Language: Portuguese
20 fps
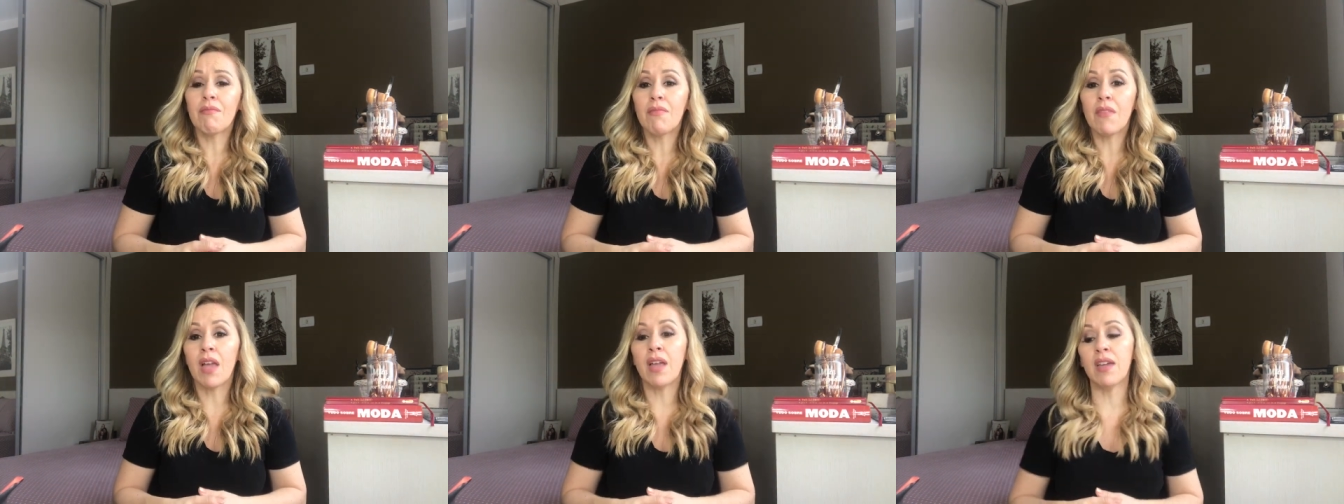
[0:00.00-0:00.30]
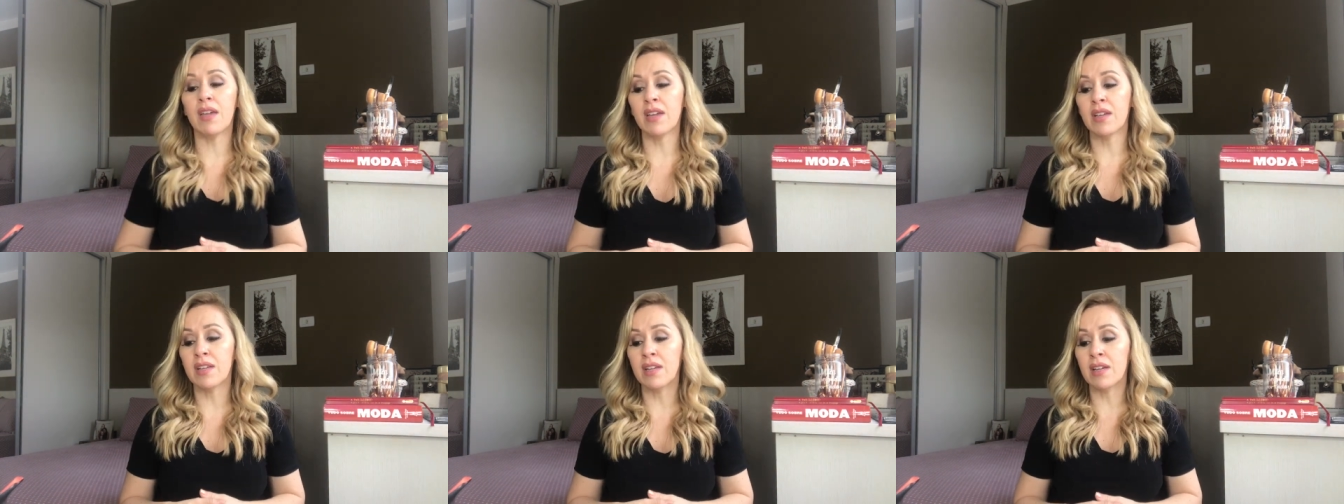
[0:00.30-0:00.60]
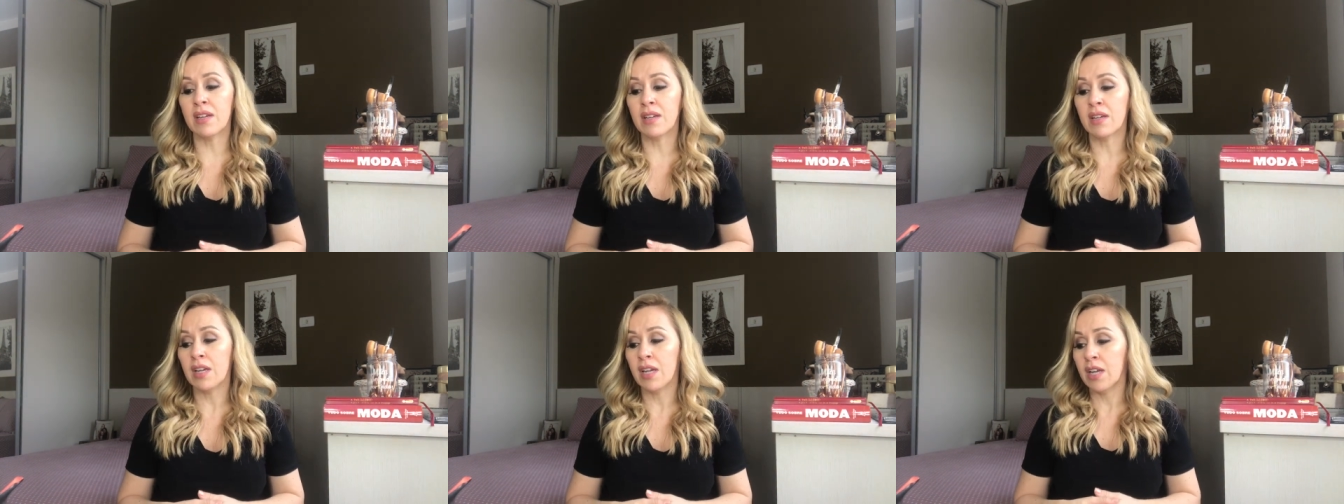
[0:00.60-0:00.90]

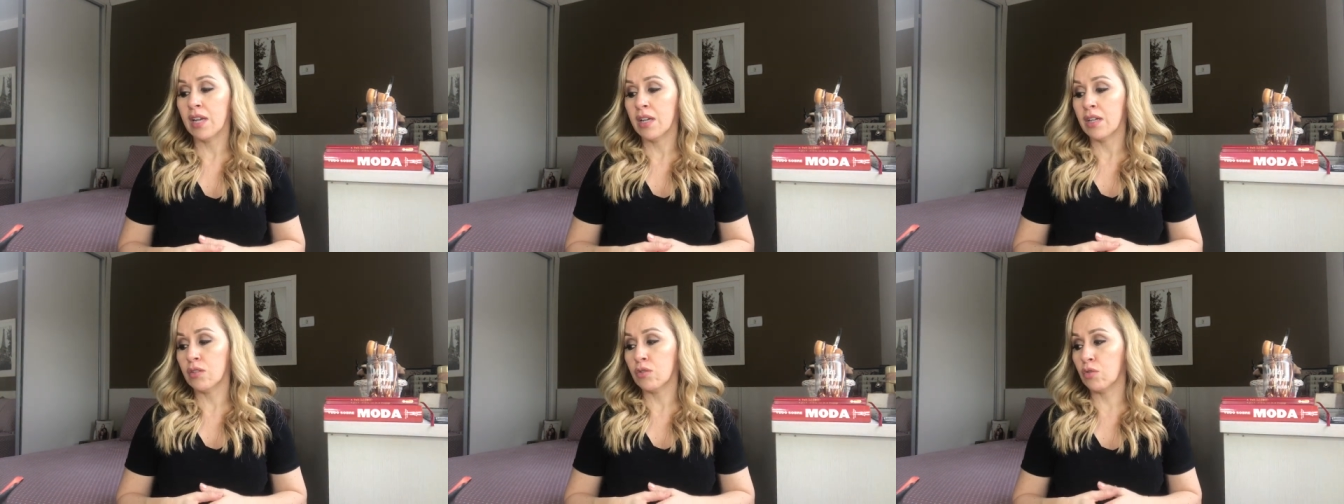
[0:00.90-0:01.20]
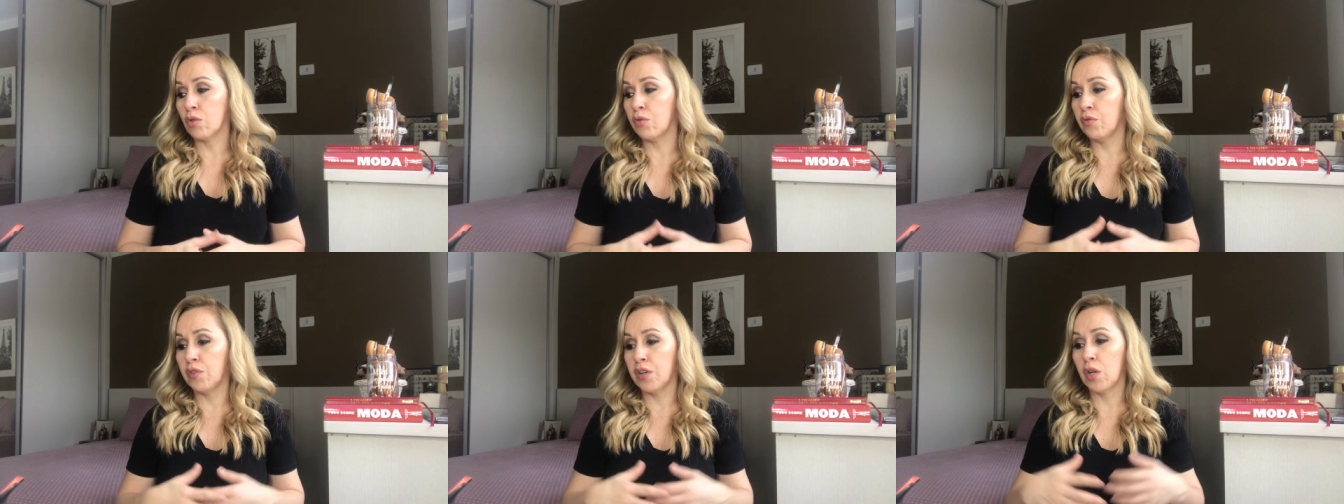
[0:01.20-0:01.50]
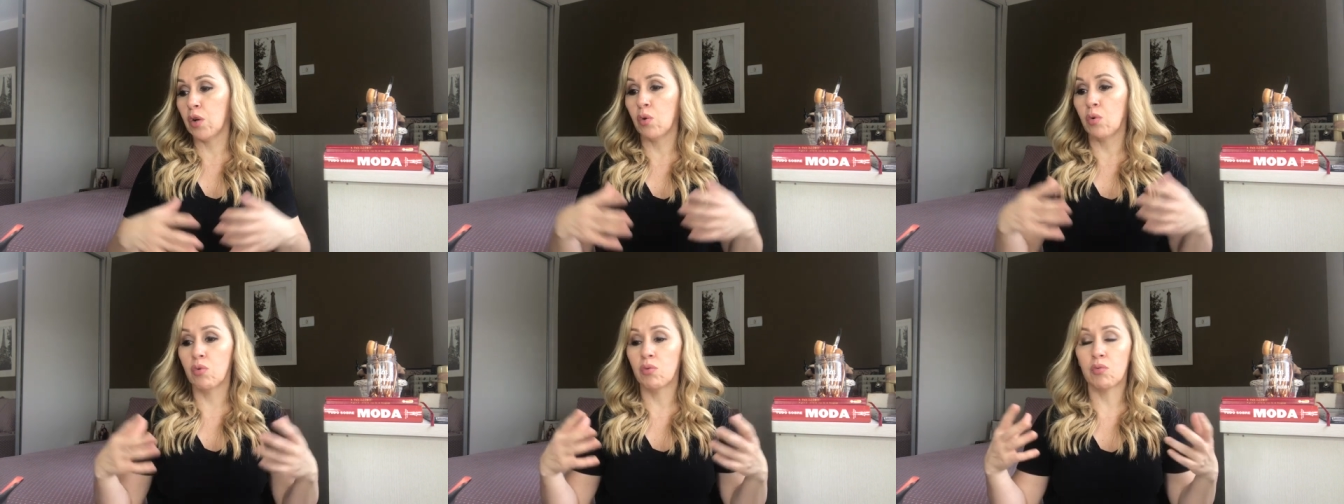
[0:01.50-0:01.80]
é,
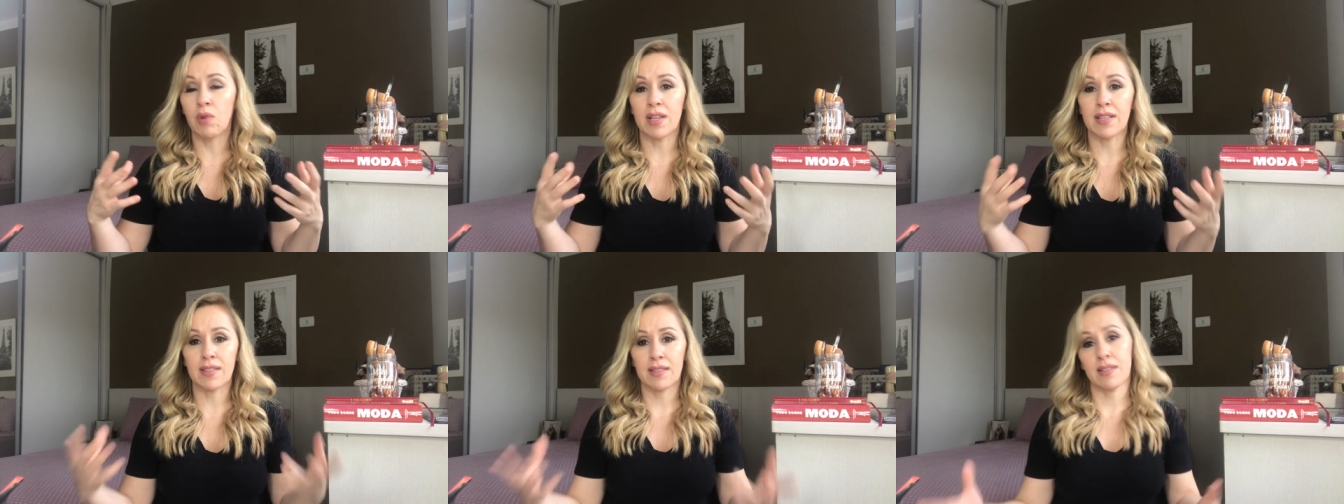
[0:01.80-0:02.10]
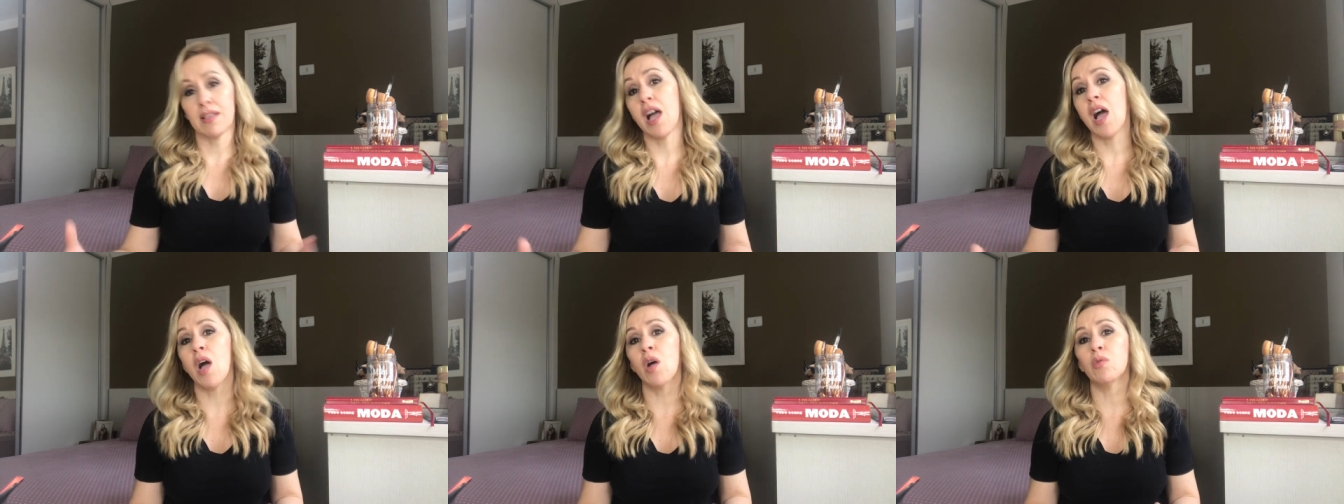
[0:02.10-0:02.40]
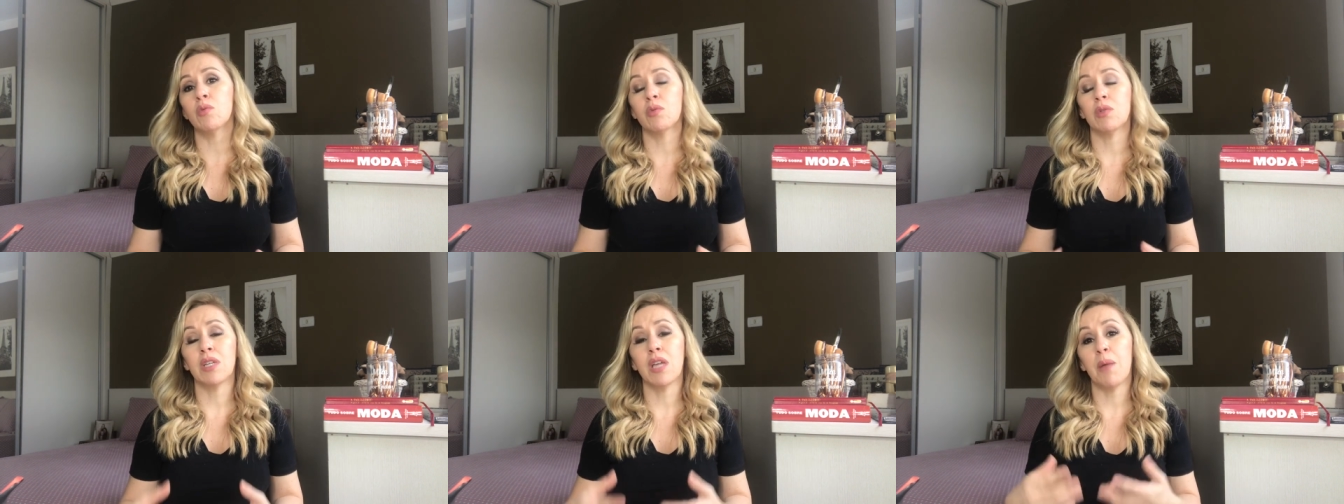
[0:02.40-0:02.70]
sofreu um
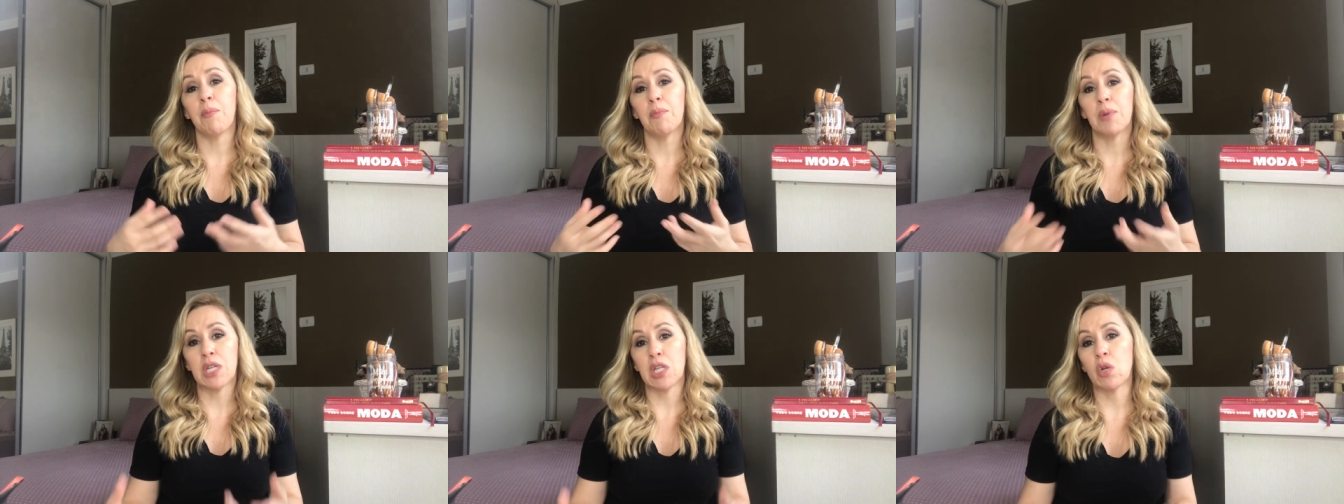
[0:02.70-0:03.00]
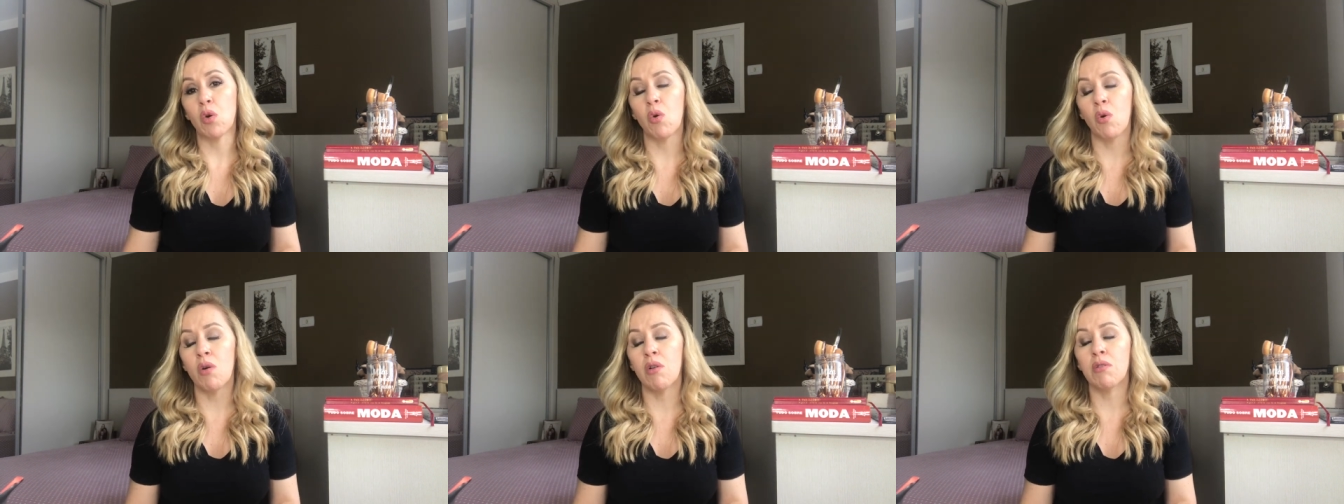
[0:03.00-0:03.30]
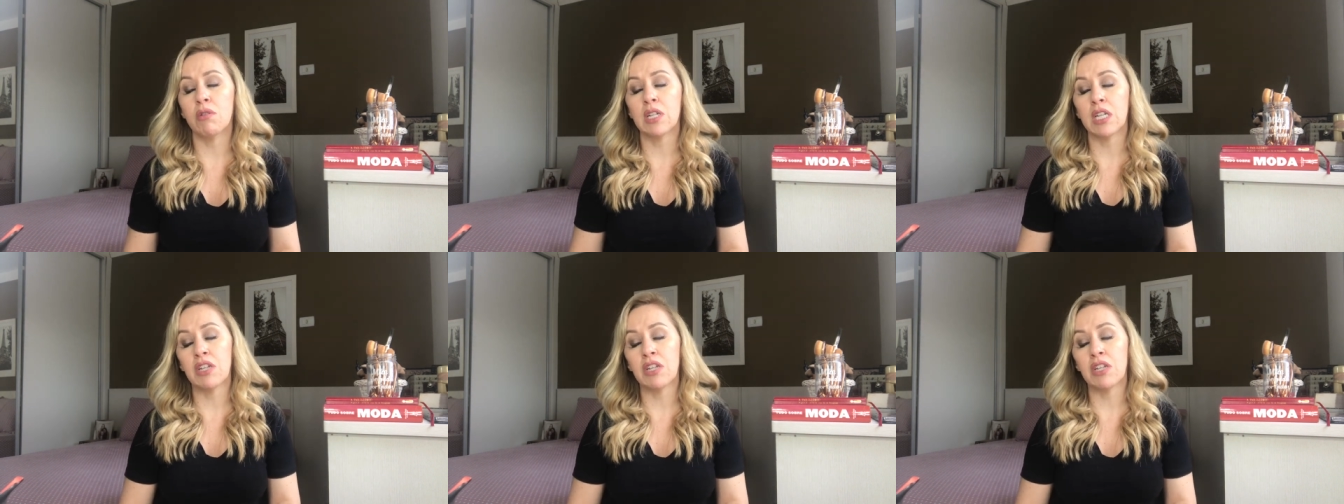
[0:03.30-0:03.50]
assalto e apanhou,